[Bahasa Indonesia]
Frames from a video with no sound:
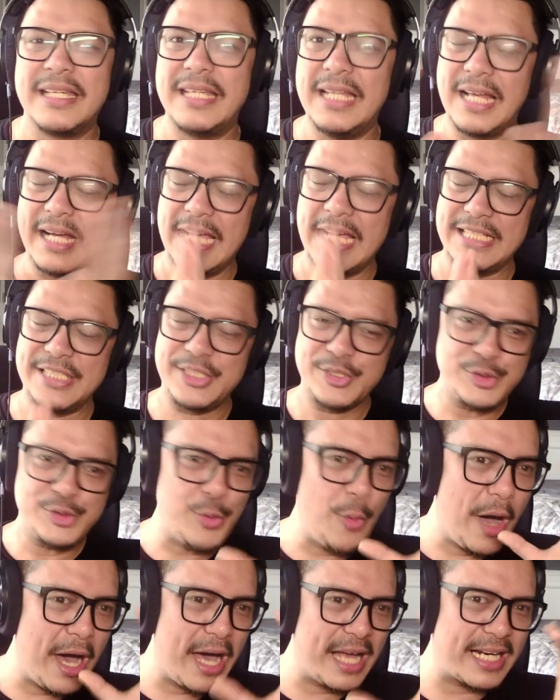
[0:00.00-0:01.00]
Gila guys,
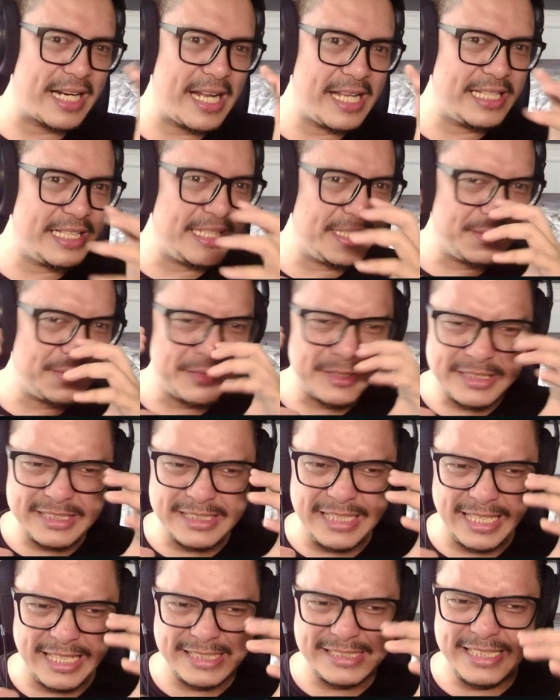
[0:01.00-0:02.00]
suara nih
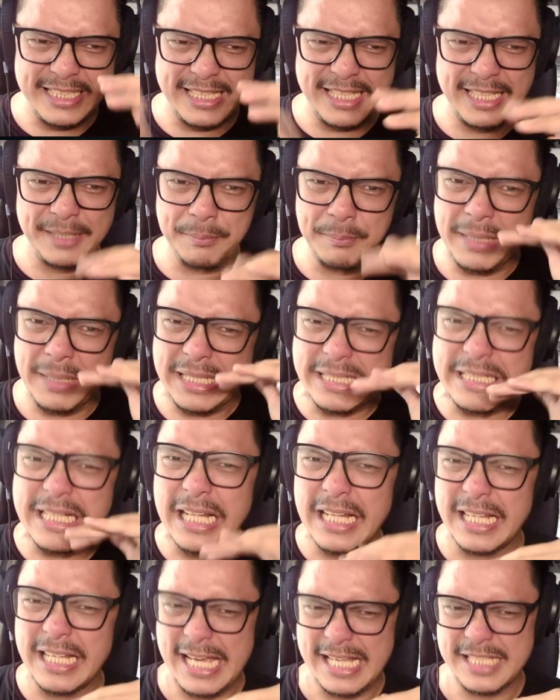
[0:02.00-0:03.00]
sedikit-sedikit
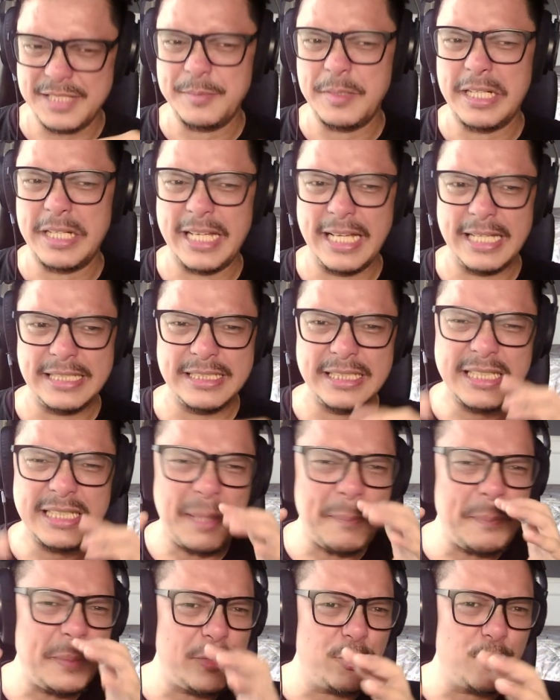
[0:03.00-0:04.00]
middle guys sebenarnya guys, ya,
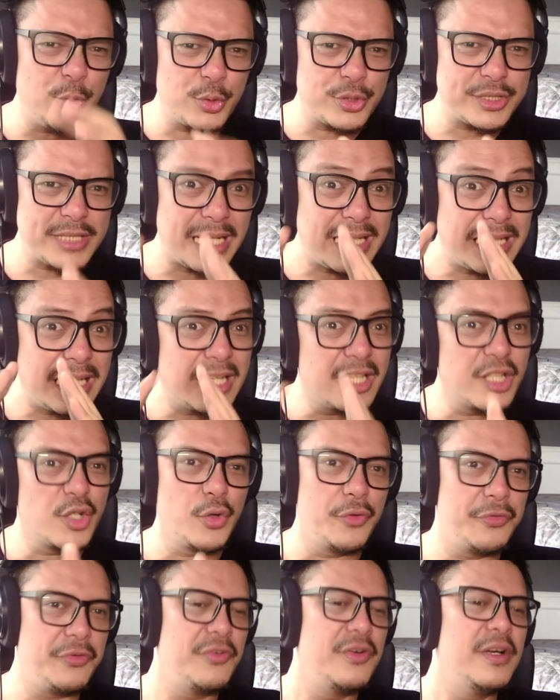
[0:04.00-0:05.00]
tapi urusan
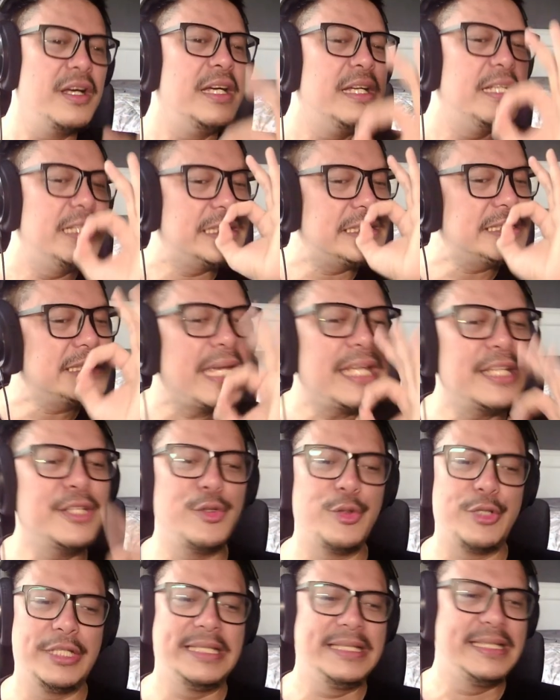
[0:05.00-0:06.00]
nge-groove.
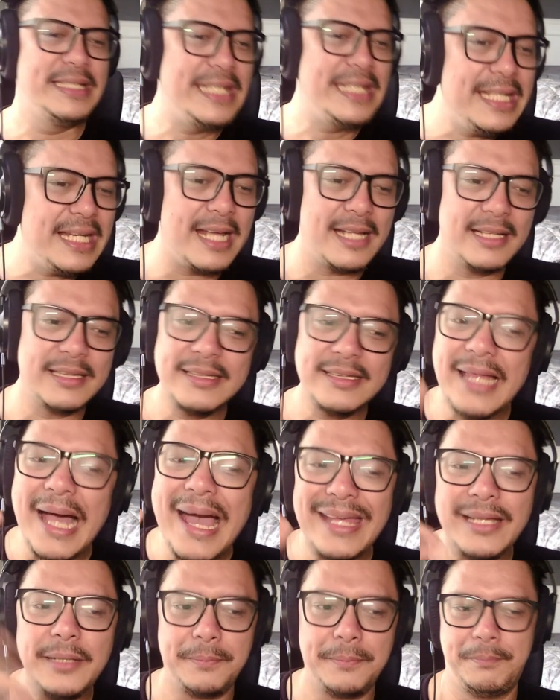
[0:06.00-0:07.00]
Chen tuh gila
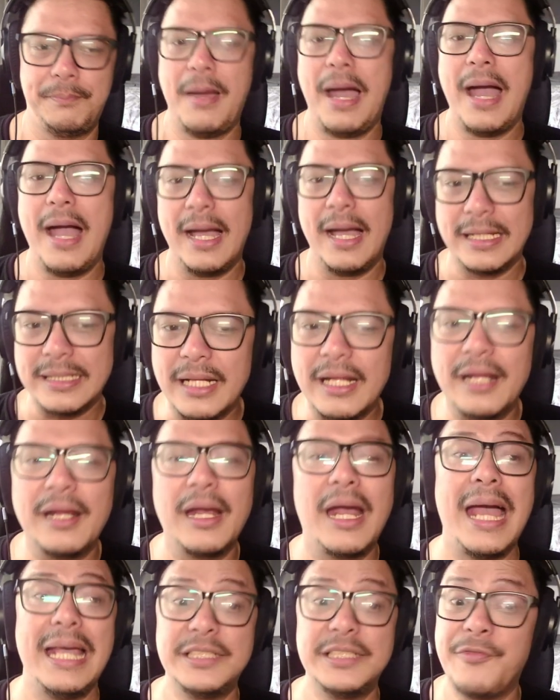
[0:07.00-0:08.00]
tight banget
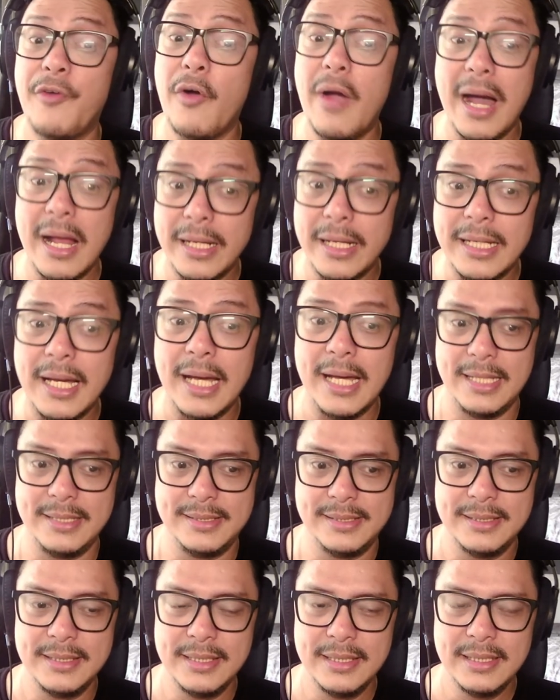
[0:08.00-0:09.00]
guys vokalnya
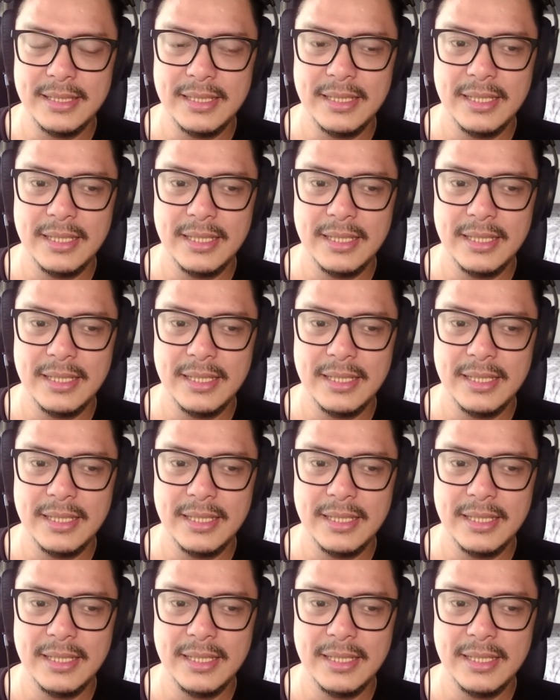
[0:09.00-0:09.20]
guys.